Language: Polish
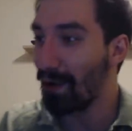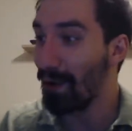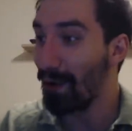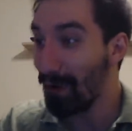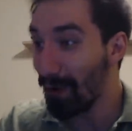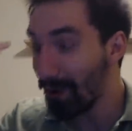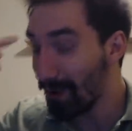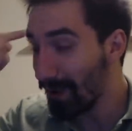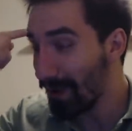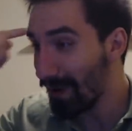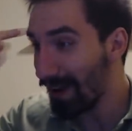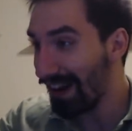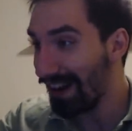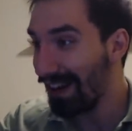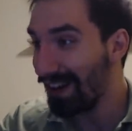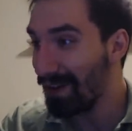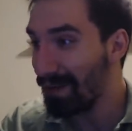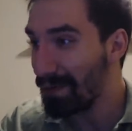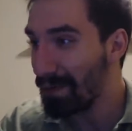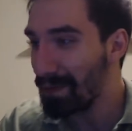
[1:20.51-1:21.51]
o,
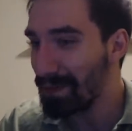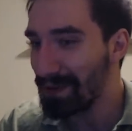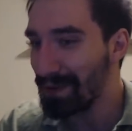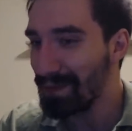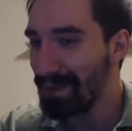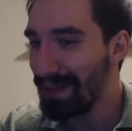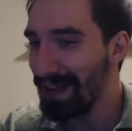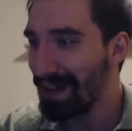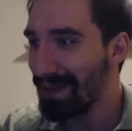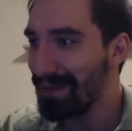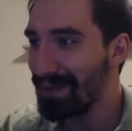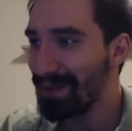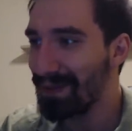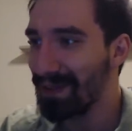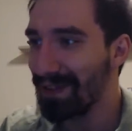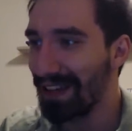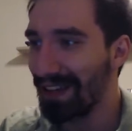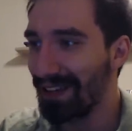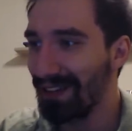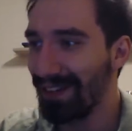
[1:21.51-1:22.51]
ale mu przypieprzył,
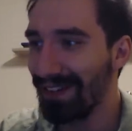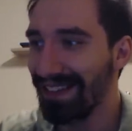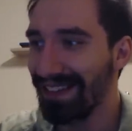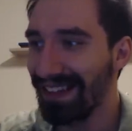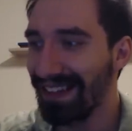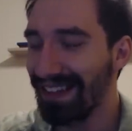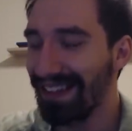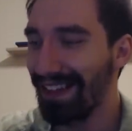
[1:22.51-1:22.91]
nie kozak.